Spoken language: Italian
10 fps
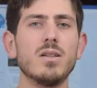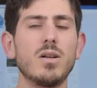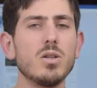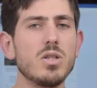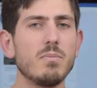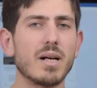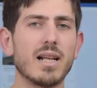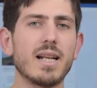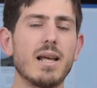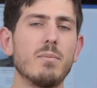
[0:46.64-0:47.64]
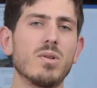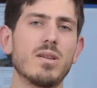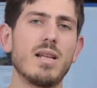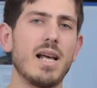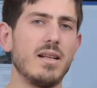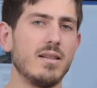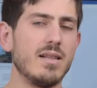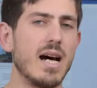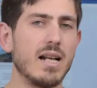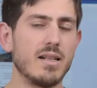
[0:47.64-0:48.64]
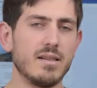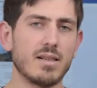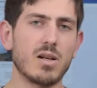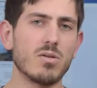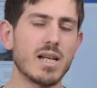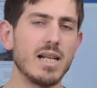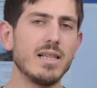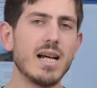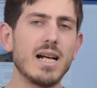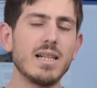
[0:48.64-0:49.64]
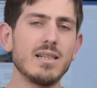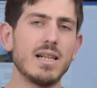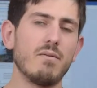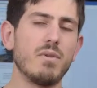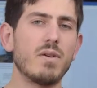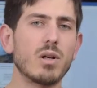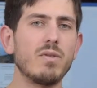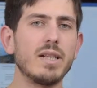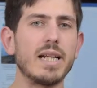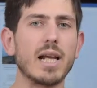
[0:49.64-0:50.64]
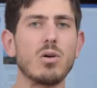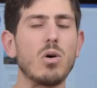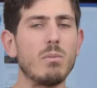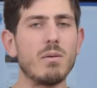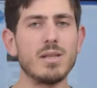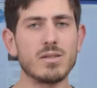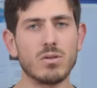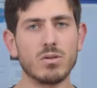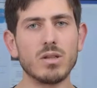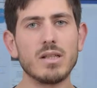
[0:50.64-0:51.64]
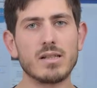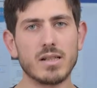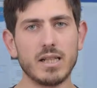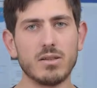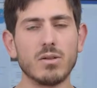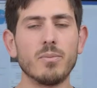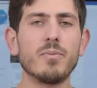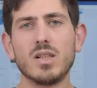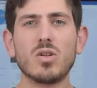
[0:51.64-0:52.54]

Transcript: Oggi parleremo del DAN, che cos'è il DAN e vi farò vedere come mi sono iscritto.